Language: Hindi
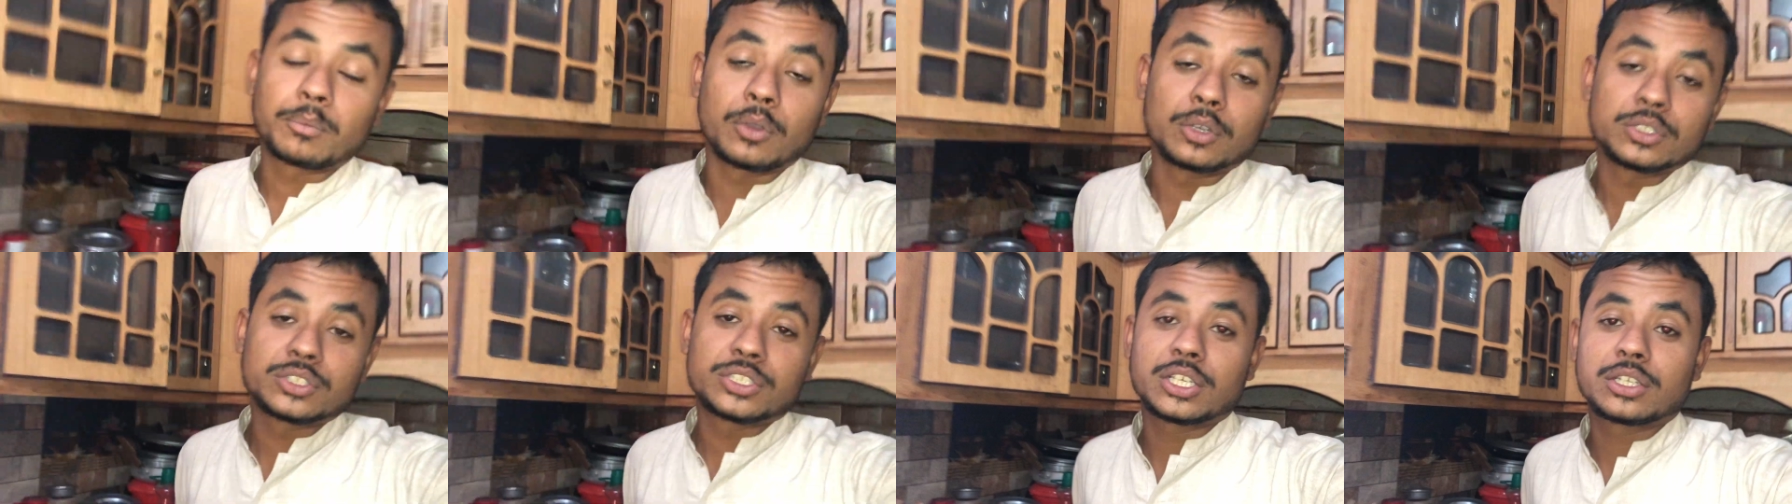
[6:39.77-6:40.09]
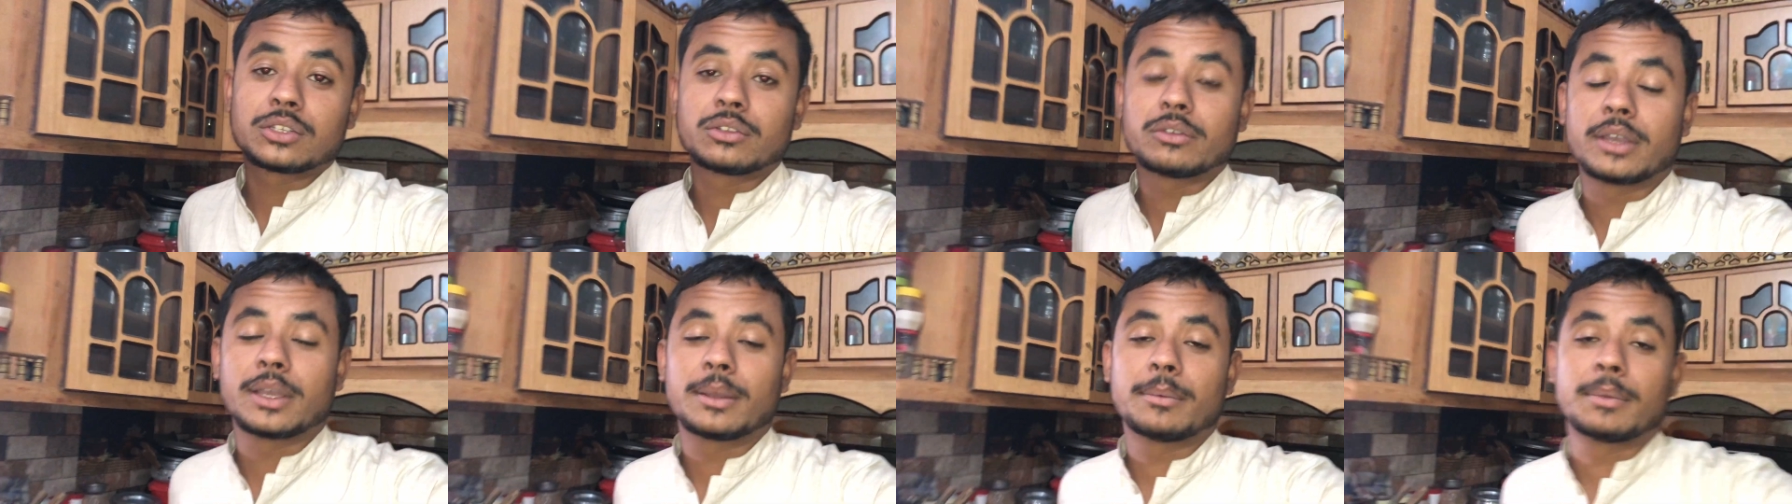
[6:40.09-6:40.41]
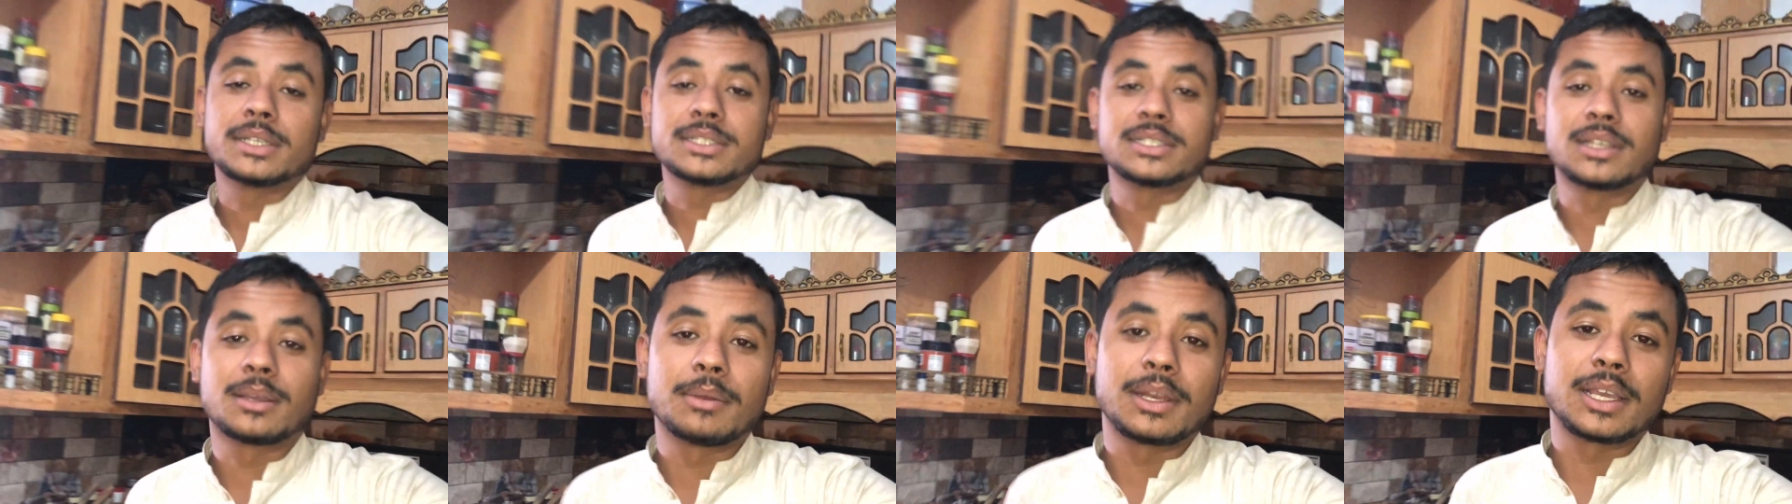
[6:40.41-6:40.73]
पहुँचे तो हैं
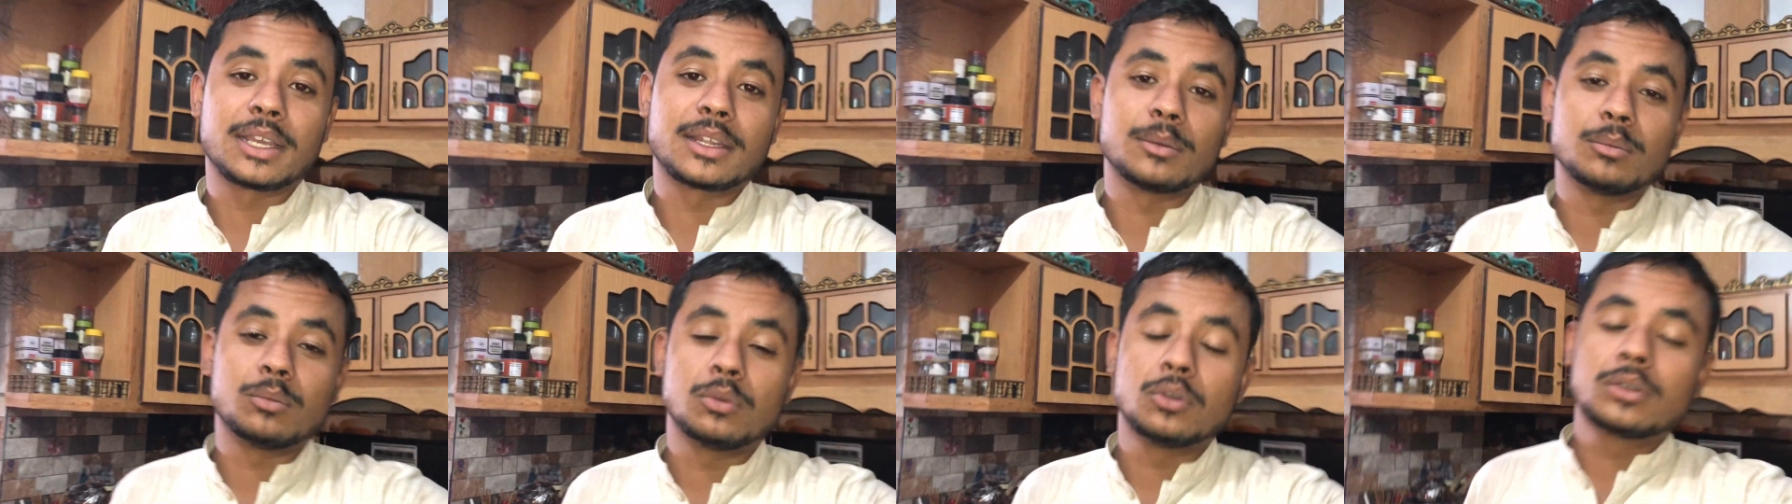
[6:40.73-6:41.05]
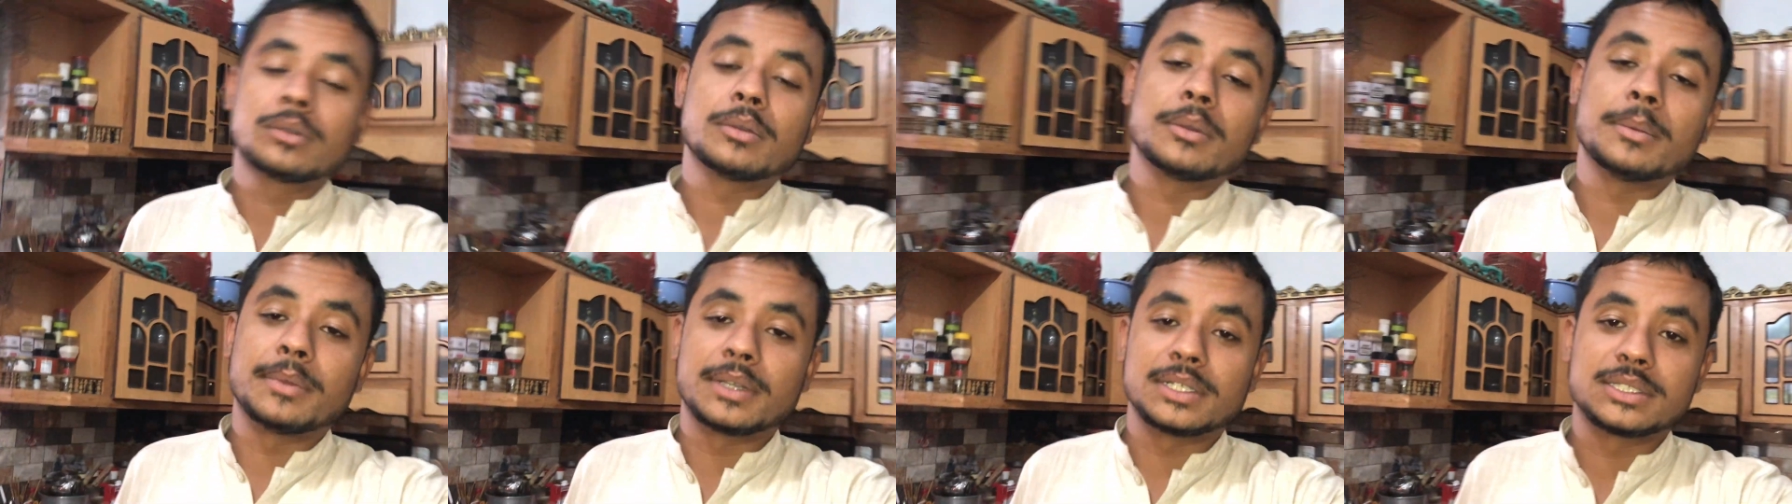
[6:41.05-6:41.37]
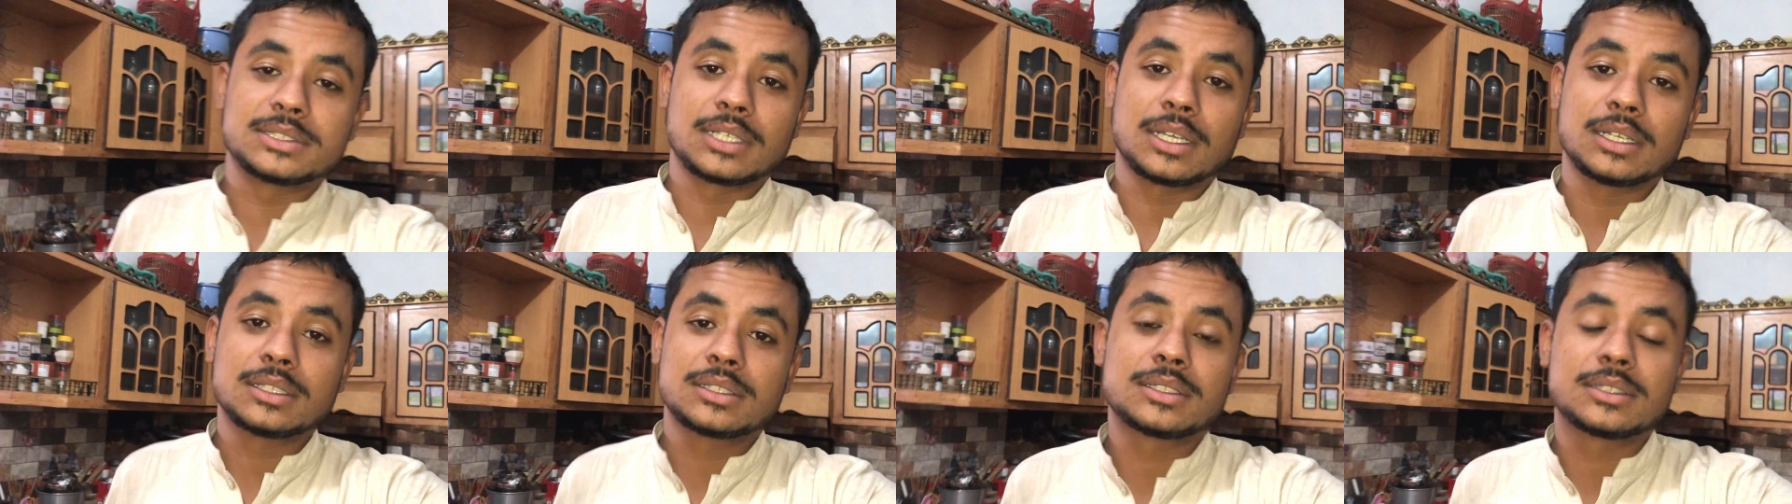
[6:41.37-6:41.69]
भाई साहब लेकिन भूख भी बड़ी
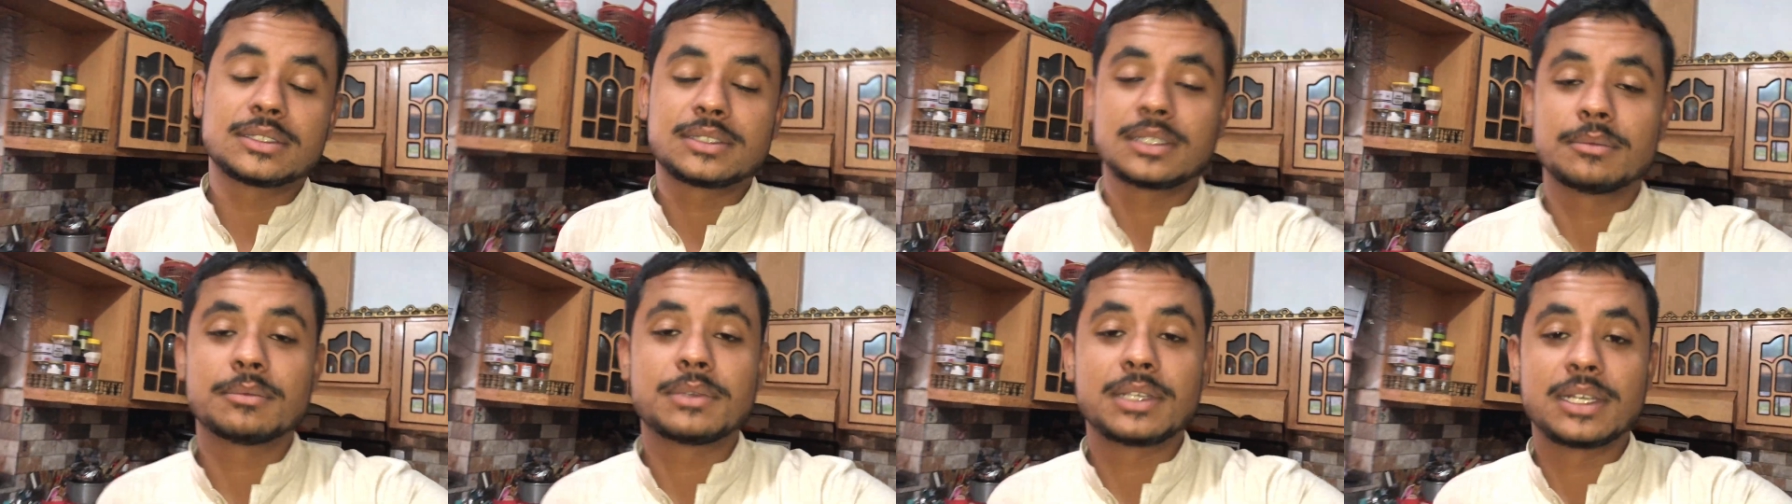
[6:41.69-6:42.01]
सख्त किस्म